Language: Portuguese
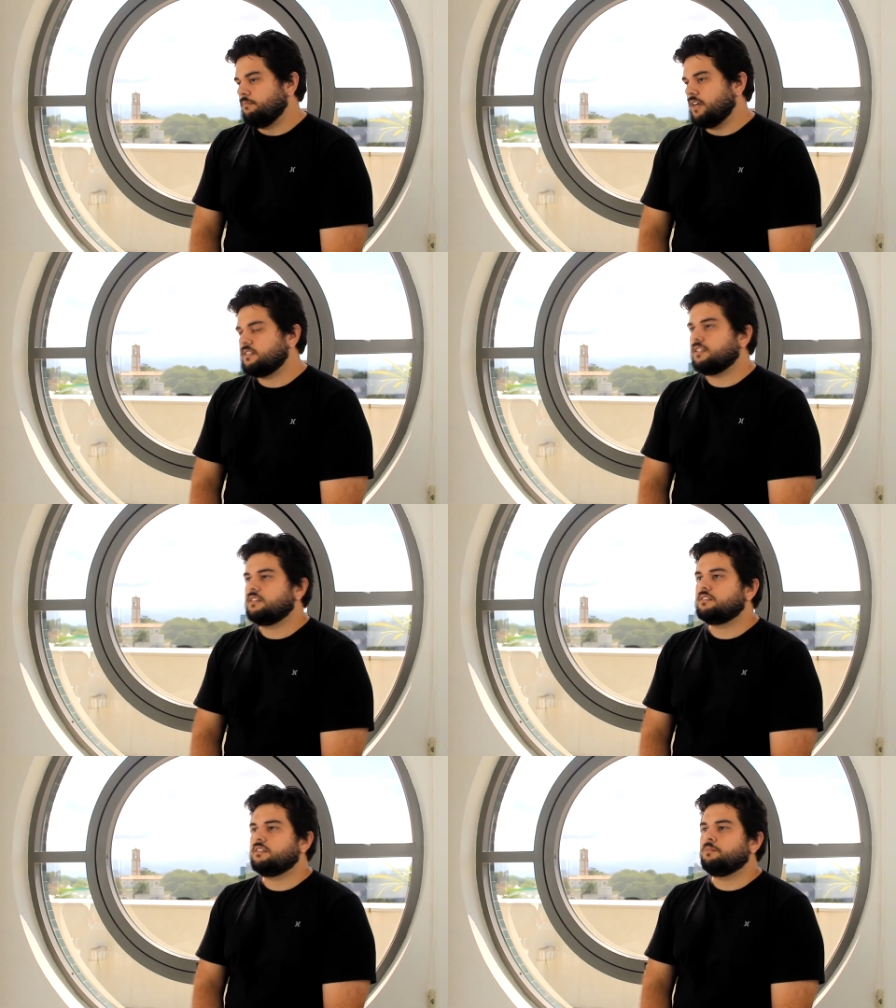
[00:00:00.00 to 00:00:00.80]
Mas ainda
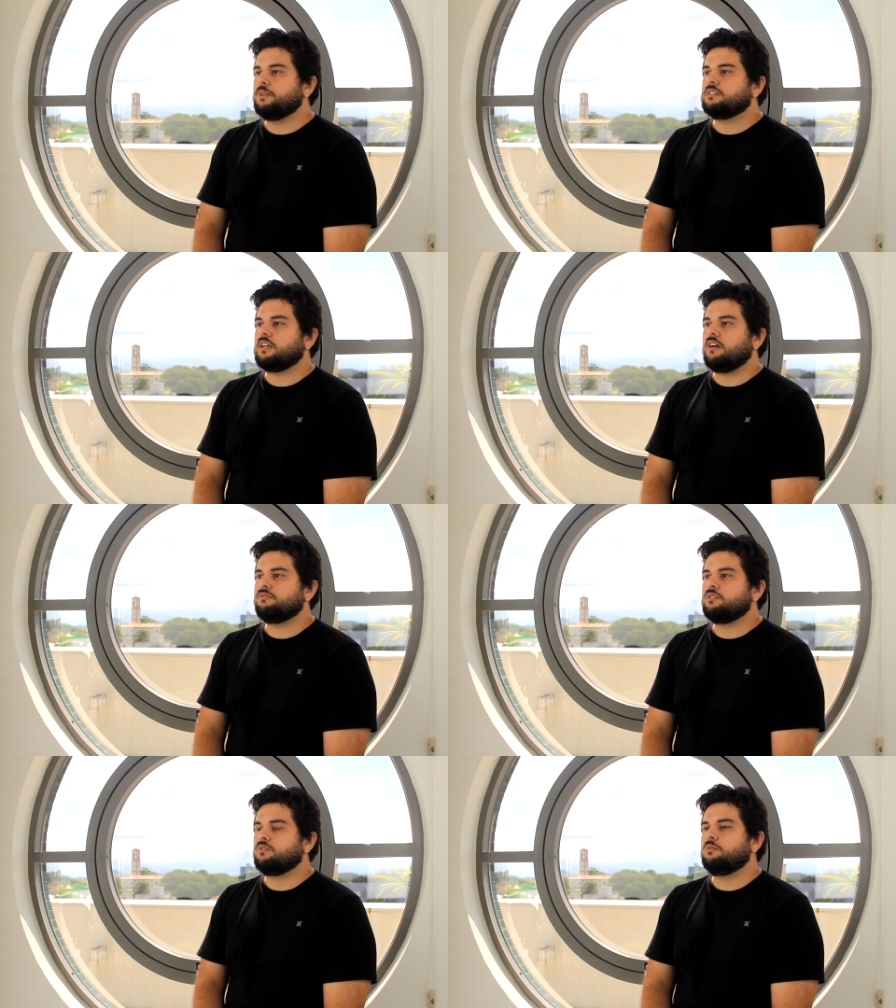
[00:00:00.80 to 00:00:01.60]
assim eu
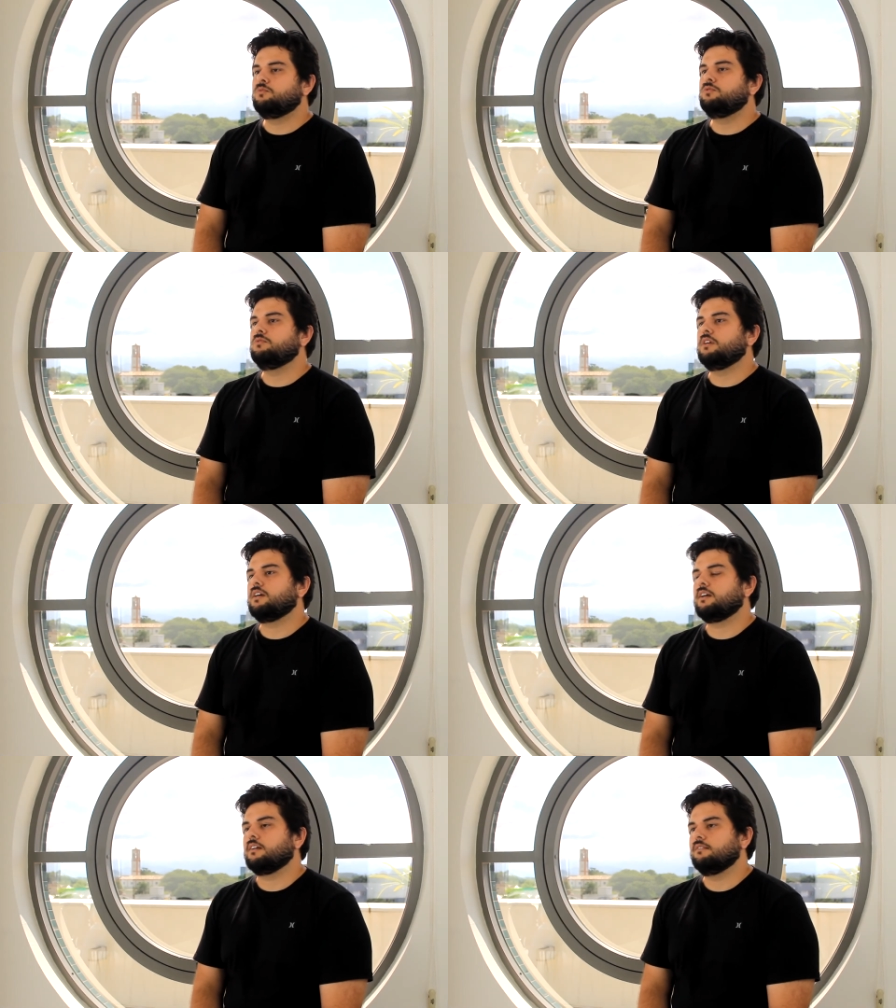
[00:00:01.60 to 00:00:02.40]
pensava em como
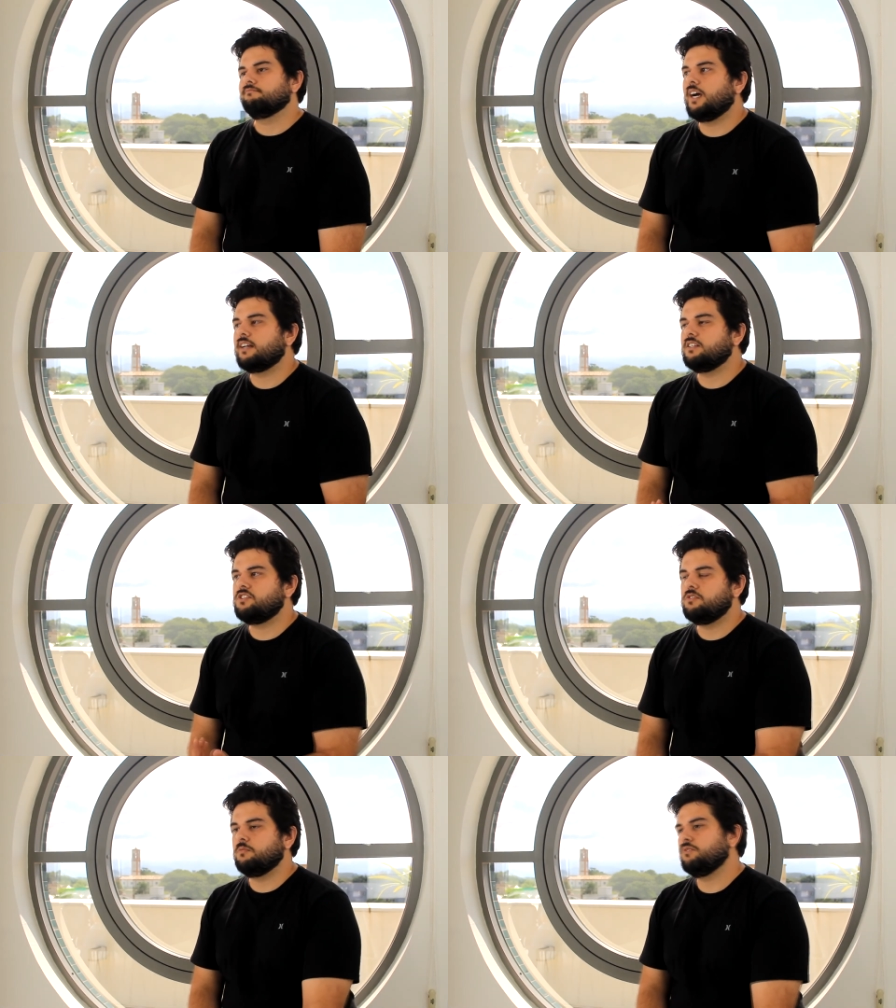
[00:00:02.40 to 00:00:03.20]
é,
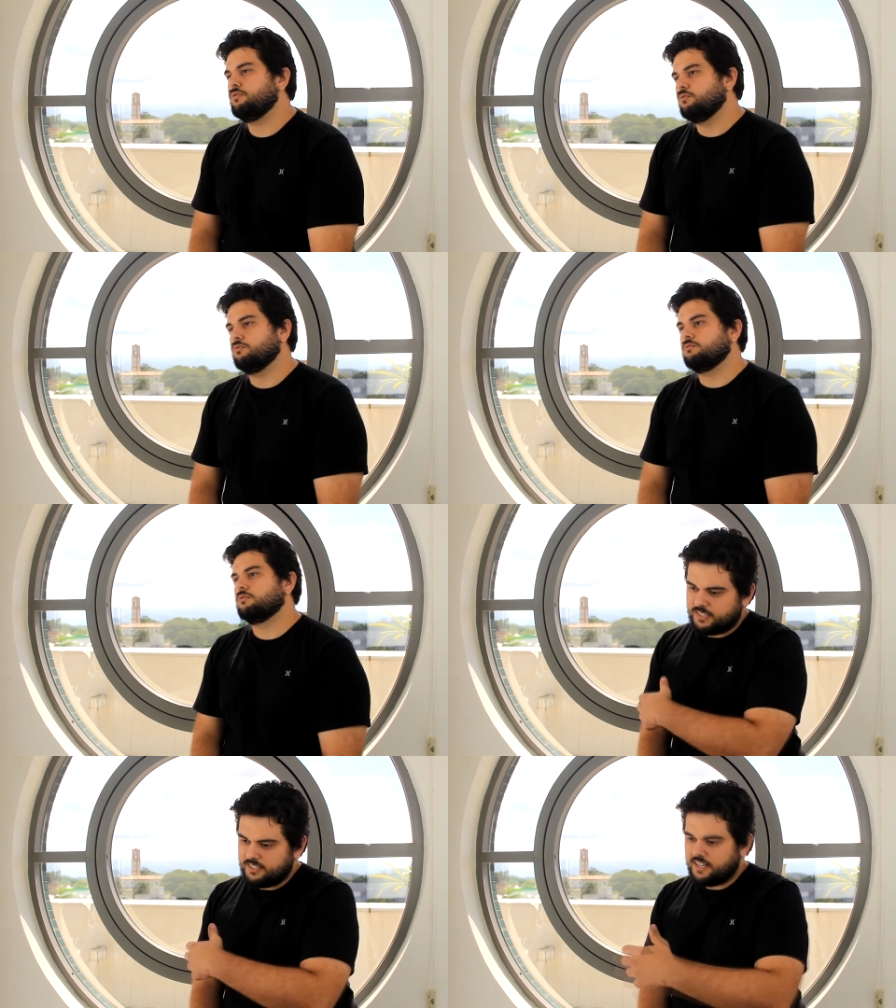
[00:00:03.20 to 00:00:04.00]
garantir o meu futuro.
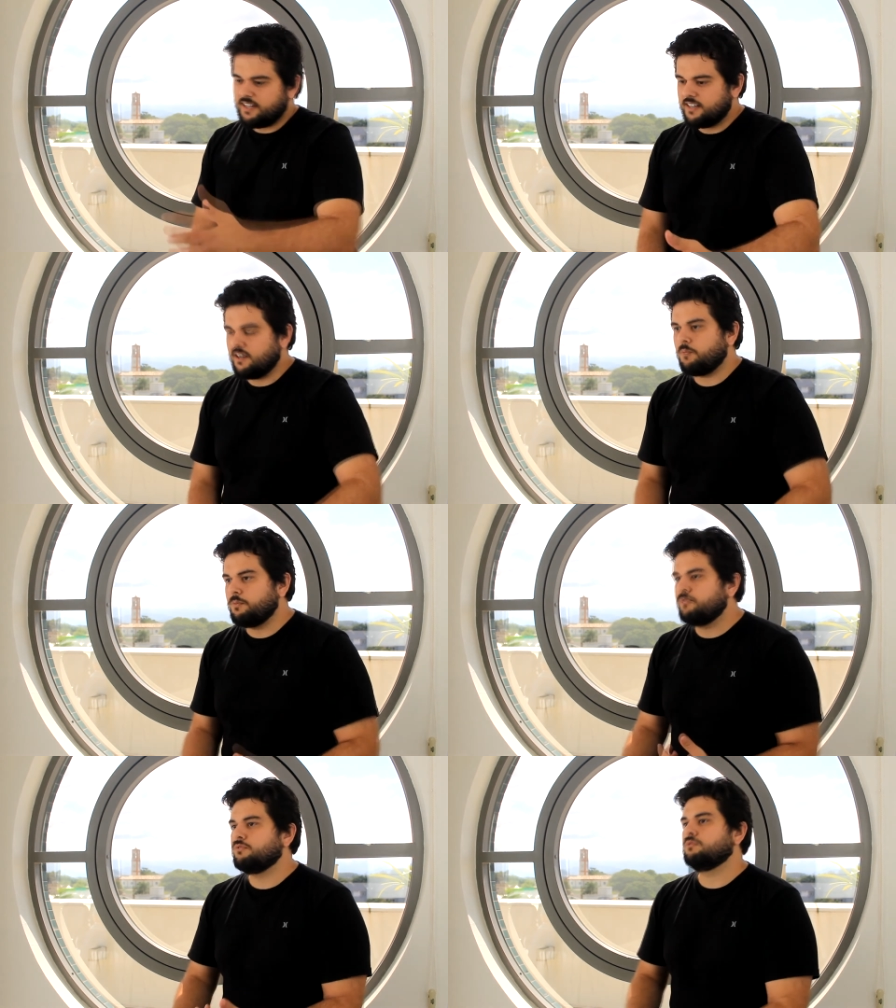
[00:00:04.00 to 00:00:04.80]
Uma ideia legal para o
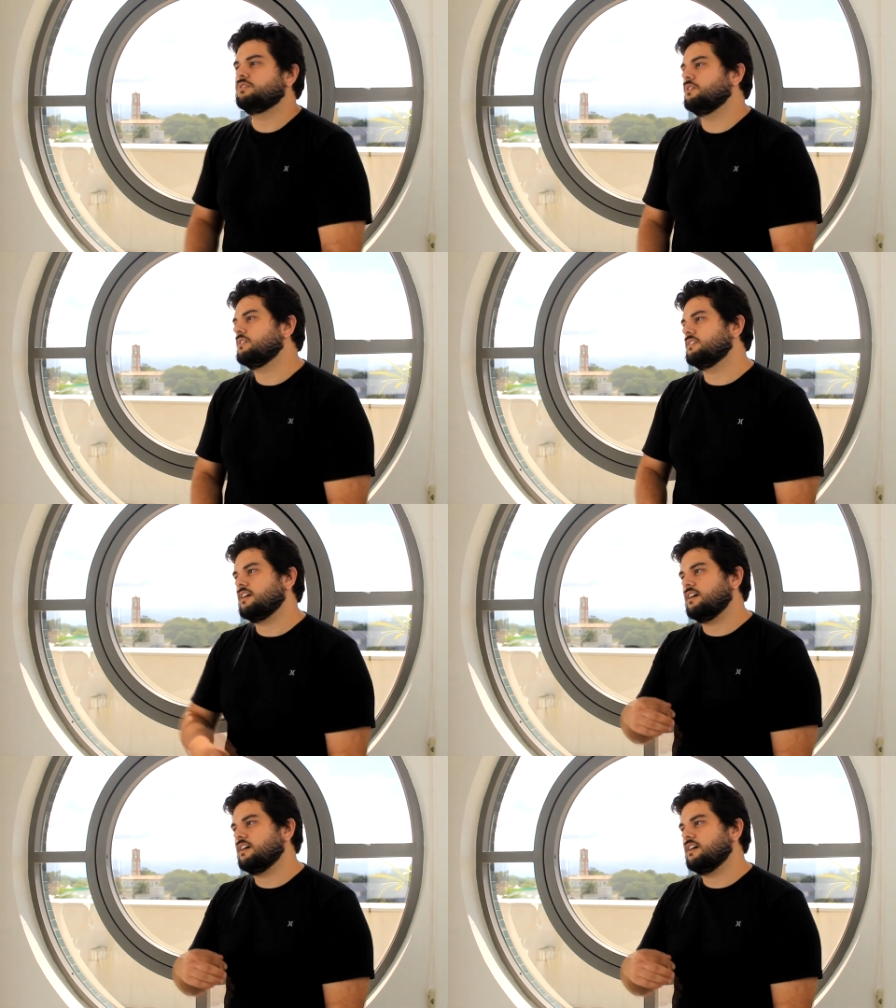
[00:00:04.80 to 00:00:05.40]
meu futuro, se eu quiser